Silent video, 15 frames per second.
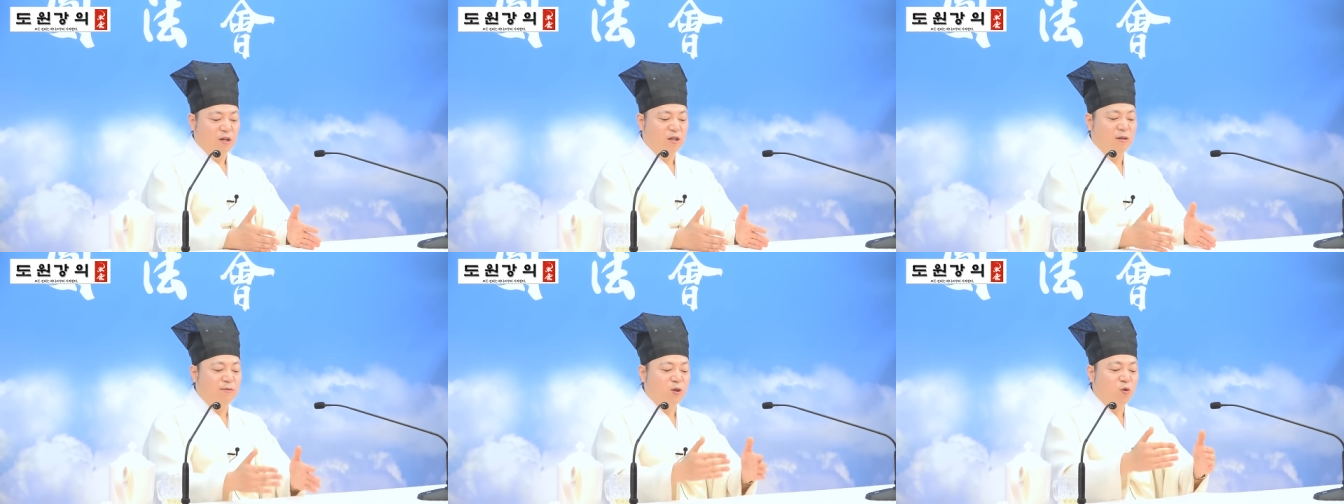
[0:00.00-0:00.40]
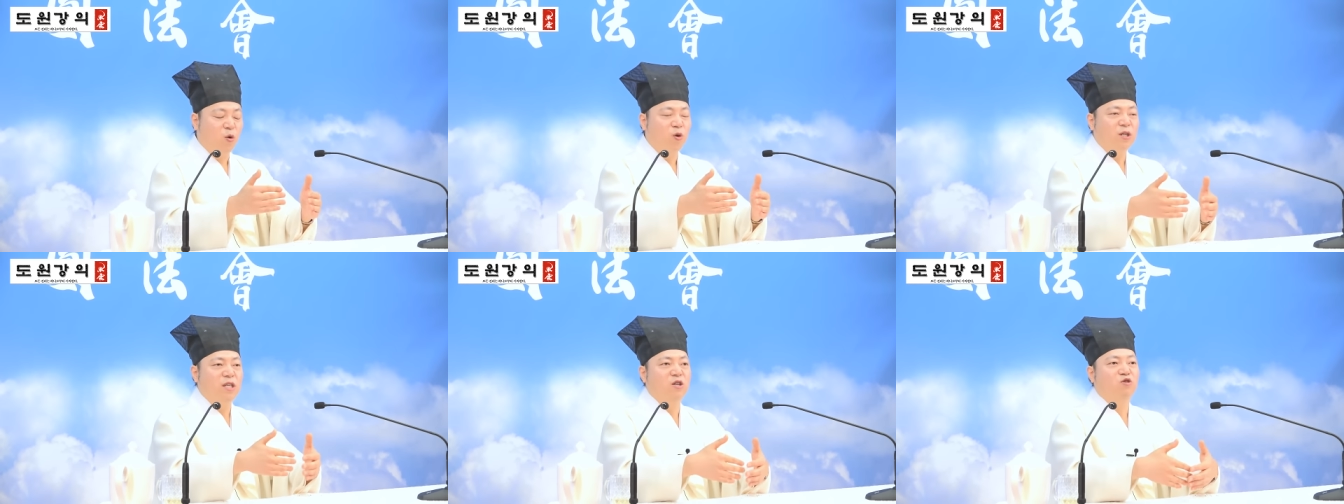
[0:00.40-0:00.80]
그러면
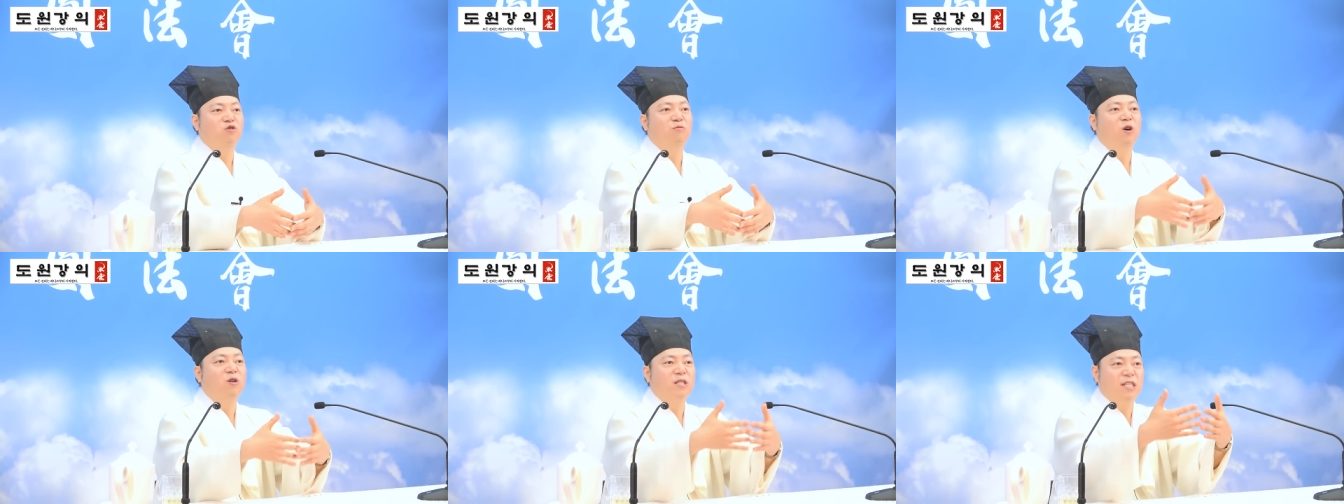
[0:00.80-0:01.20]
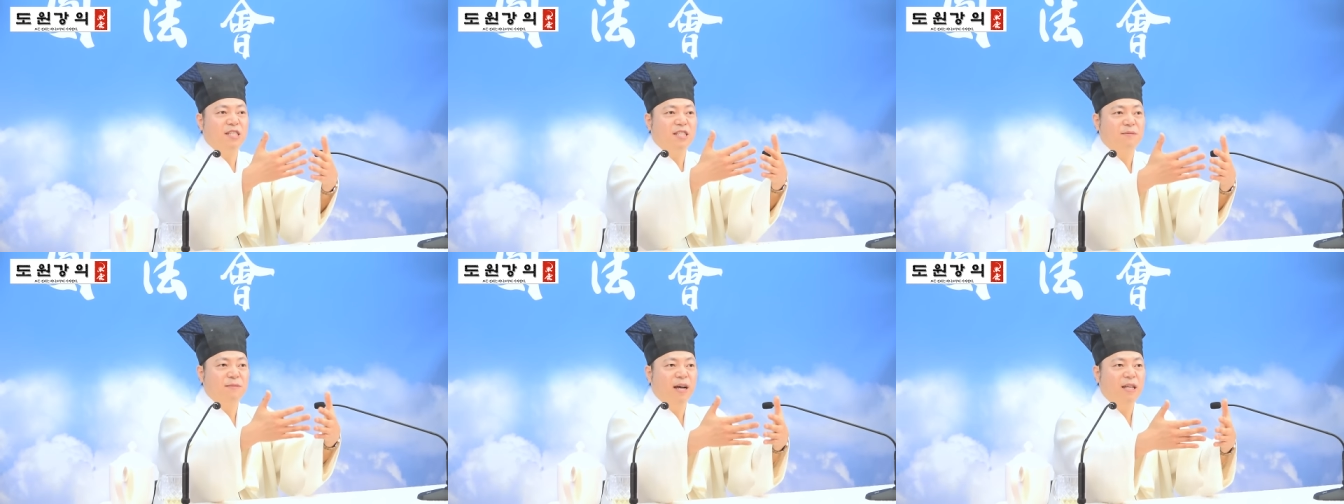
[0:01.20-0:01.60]
공기 구멍은
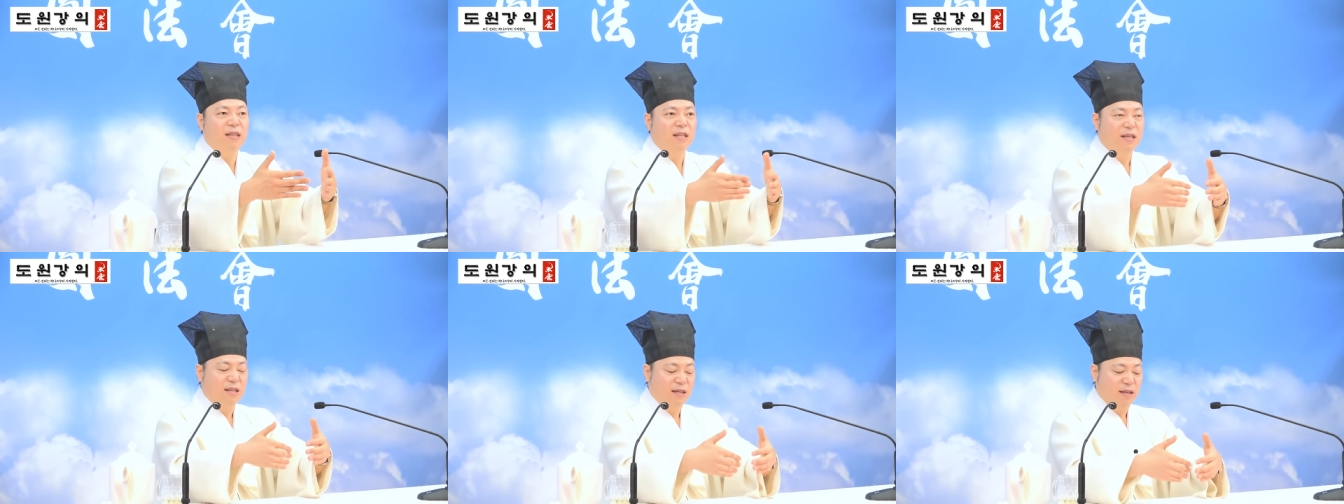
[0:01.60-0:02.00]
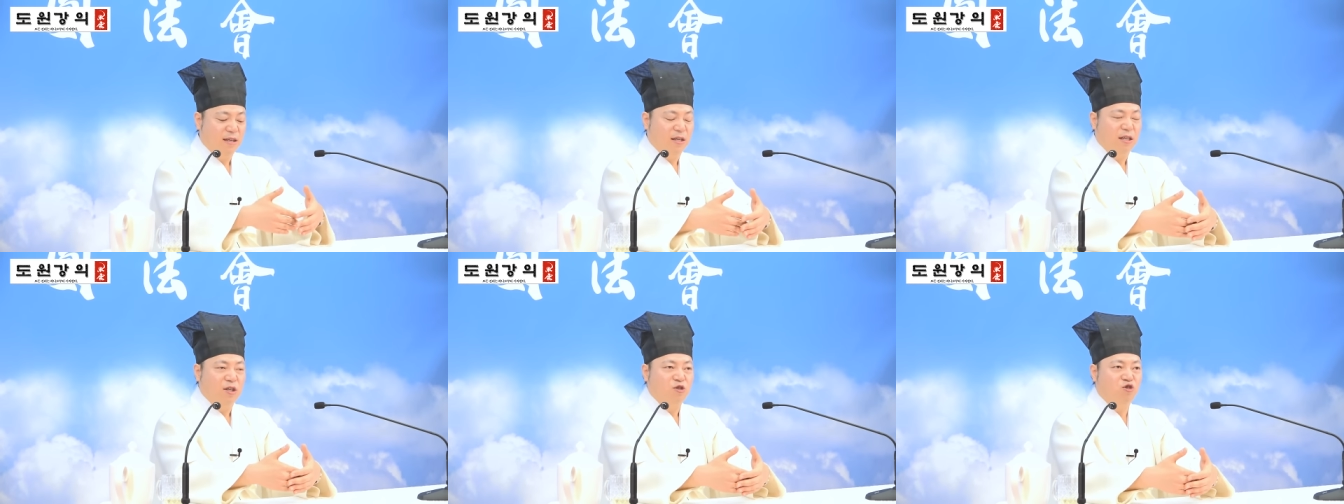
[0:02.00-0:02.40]
있지만
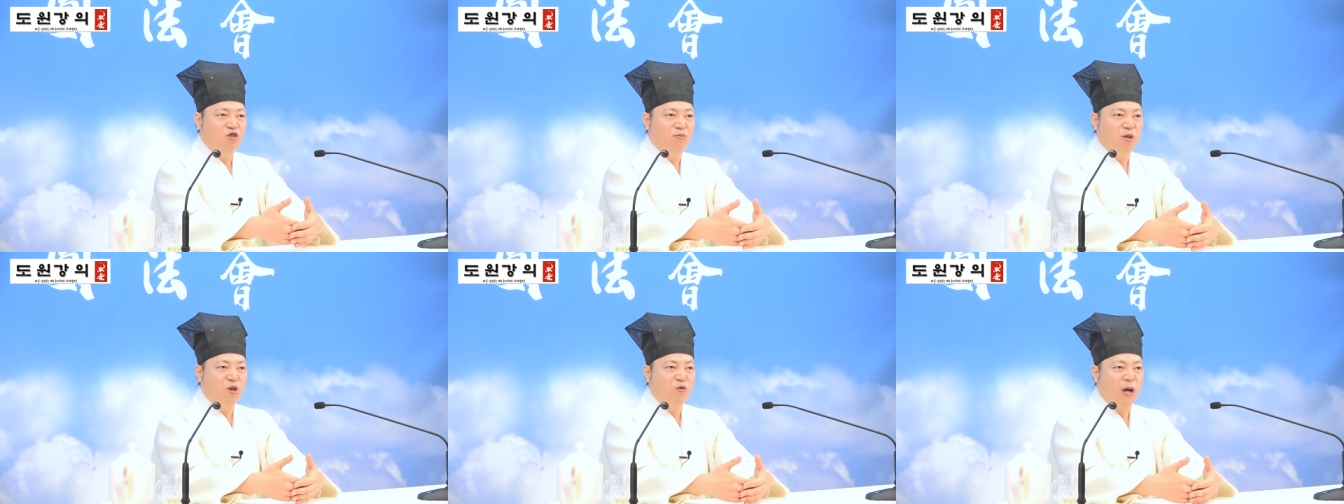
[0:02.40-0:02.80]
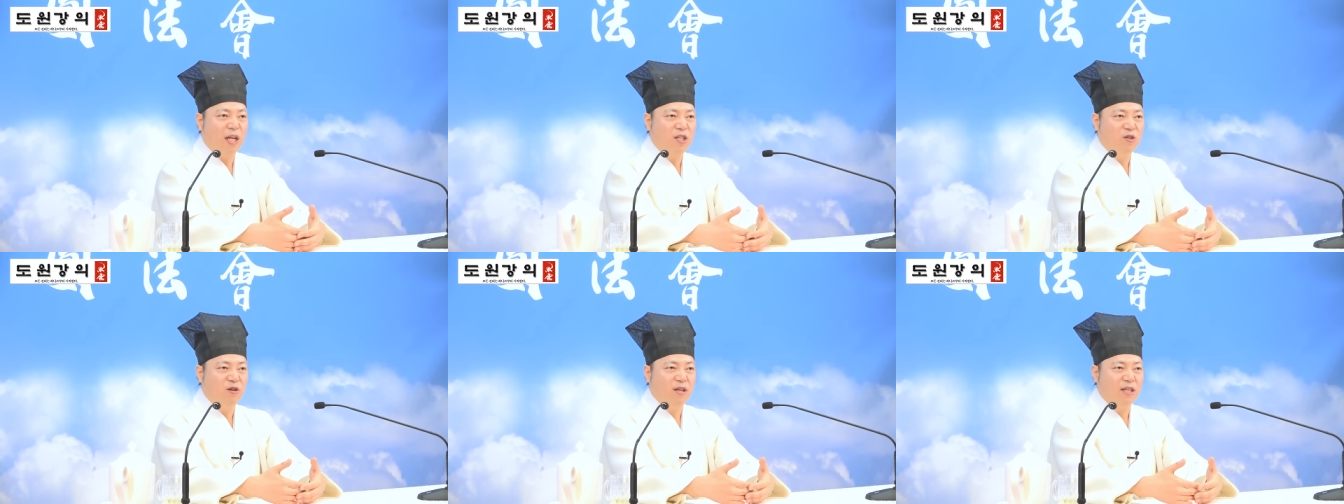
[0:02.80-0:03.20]
주변
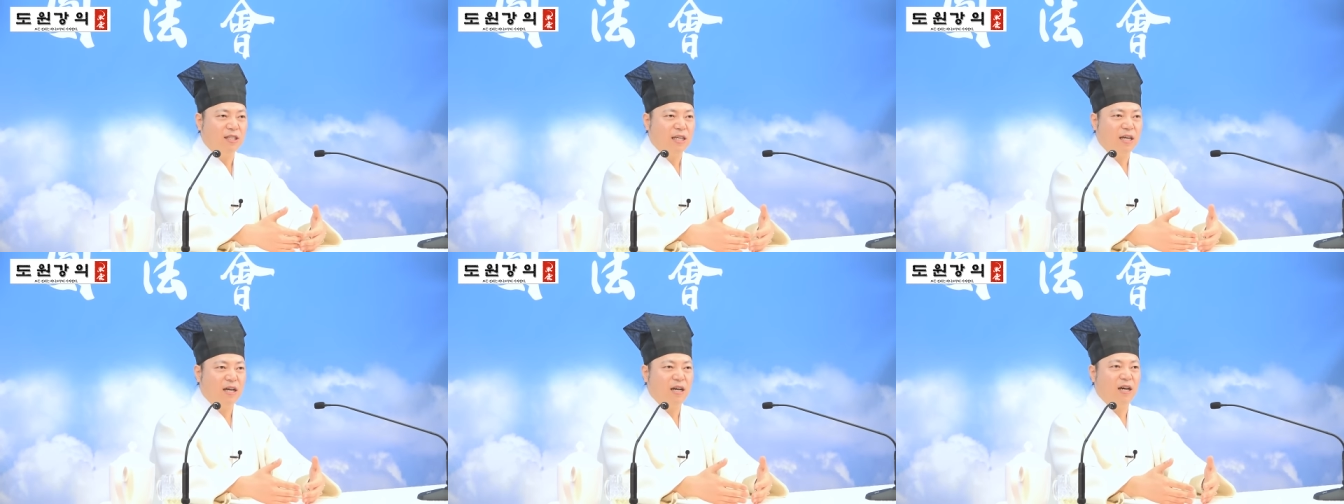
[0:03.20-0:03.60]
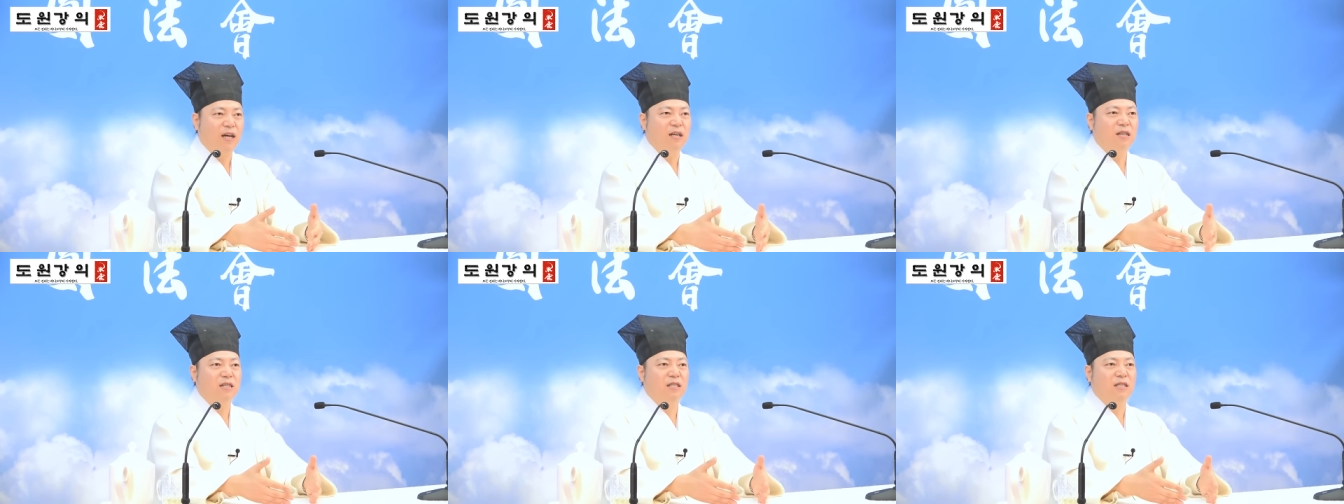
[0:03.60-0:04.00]
환경이
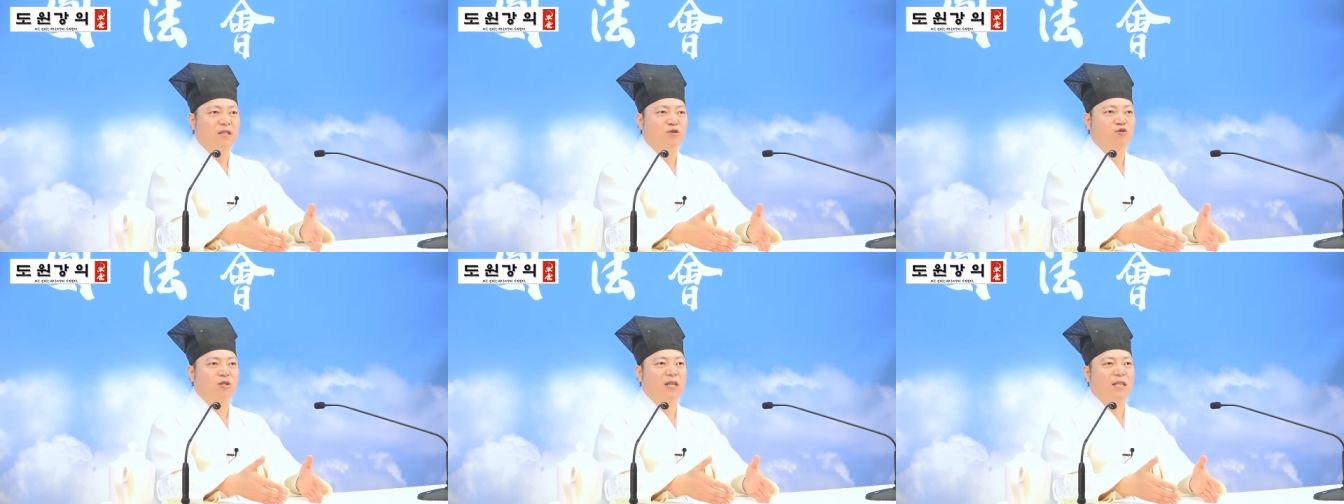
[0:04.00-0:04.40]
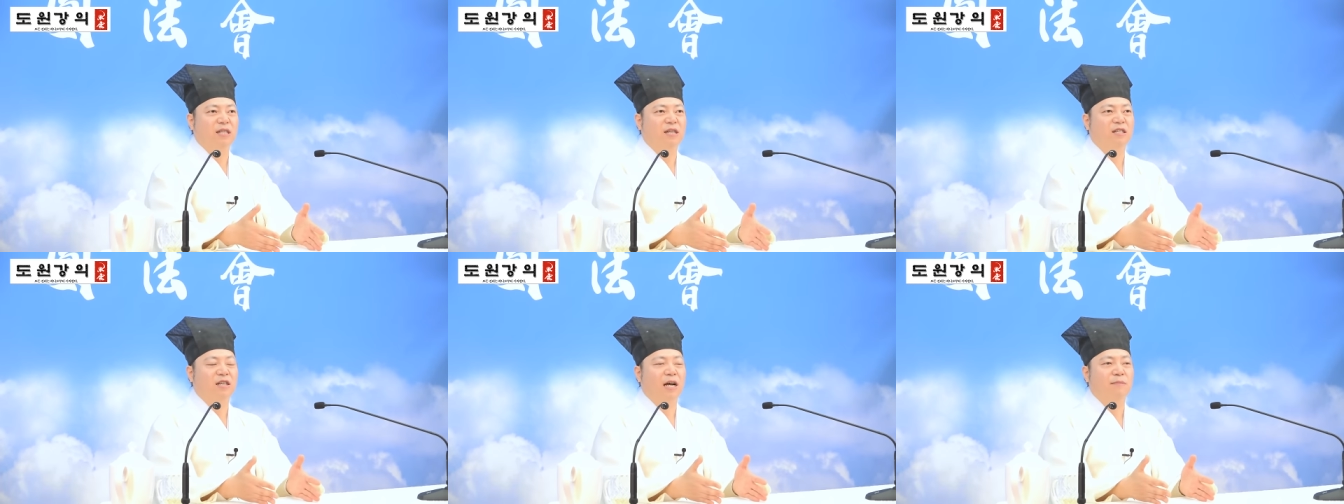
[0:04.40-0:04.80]
잘 그 주차장을